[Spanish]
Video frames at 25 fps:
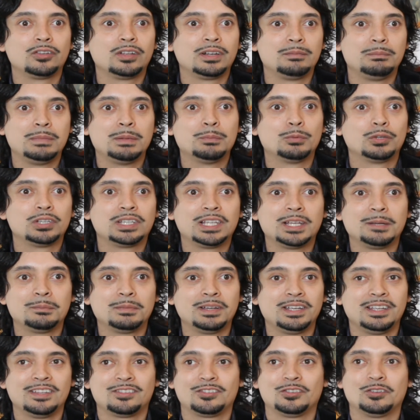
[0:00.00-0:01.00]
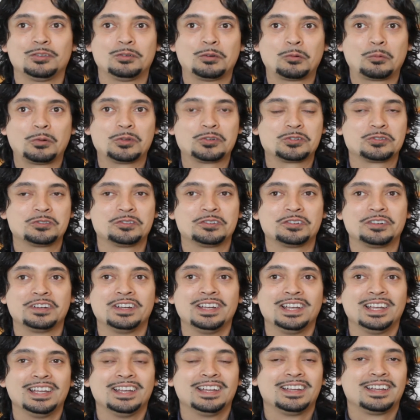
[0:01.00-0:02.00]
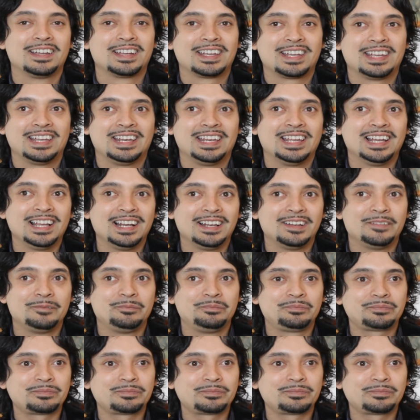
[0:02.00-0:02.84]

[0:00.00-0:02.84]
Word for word: del mismo tema y eso lo encuentro genial.